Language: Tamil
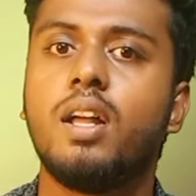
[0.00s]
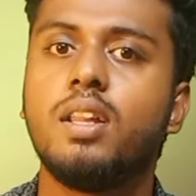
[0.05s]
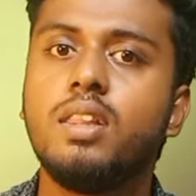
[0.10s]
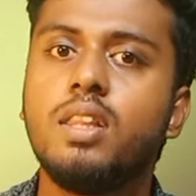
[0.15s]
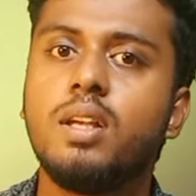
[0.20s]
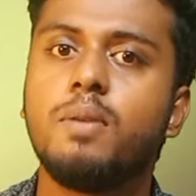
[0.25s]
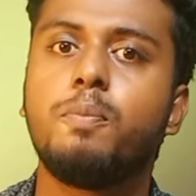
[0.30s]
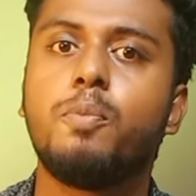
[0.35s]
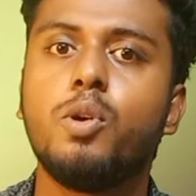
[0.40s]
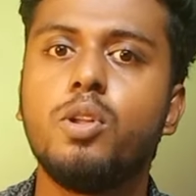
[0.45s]

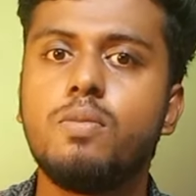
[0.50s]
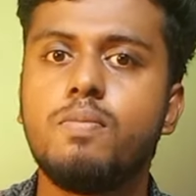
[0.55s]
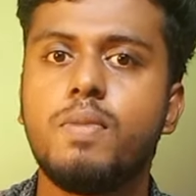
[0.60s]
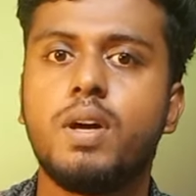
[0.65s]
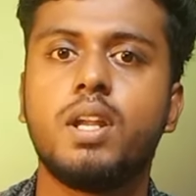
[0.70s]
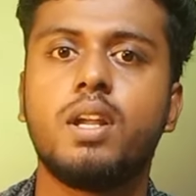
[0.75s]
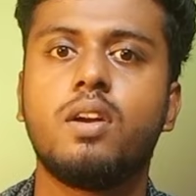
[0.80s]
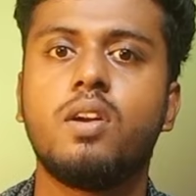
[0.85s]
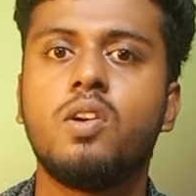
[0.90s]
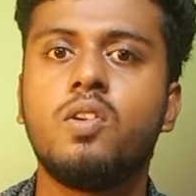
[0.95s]
அந்த
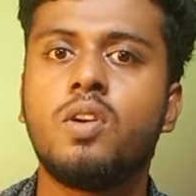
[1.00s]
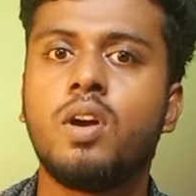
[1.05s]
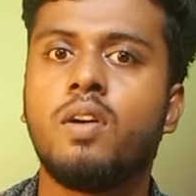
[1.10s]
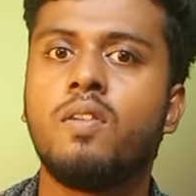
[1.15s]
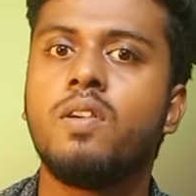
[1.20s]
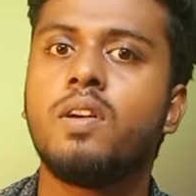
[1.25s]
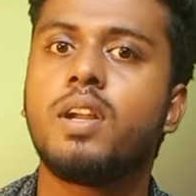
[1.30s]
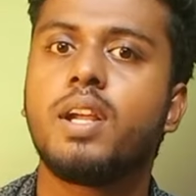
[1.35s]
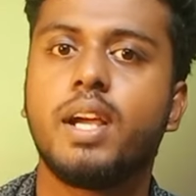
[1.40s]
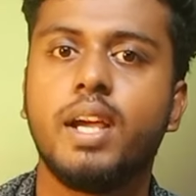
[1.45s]
போதுமான அளவுக்கு
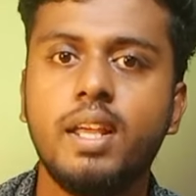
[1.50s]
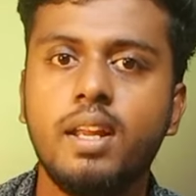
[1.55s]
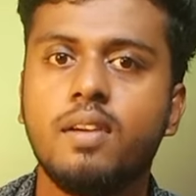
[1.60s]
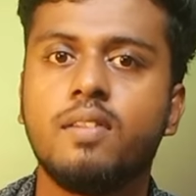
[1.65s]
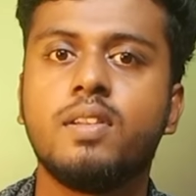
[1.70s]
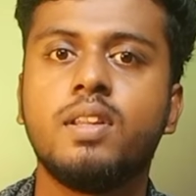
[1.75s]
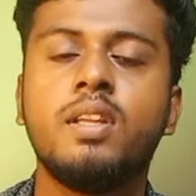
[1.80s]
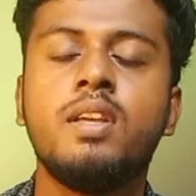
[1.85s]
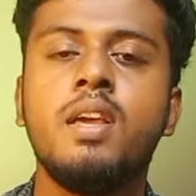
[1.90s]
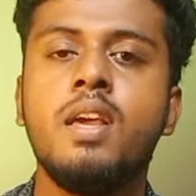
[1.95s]
அவங்க
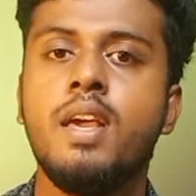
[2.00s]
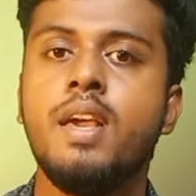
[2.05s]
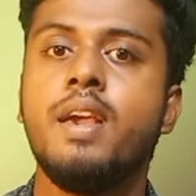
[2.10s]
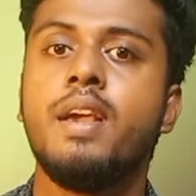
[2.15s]
கையில் வந்து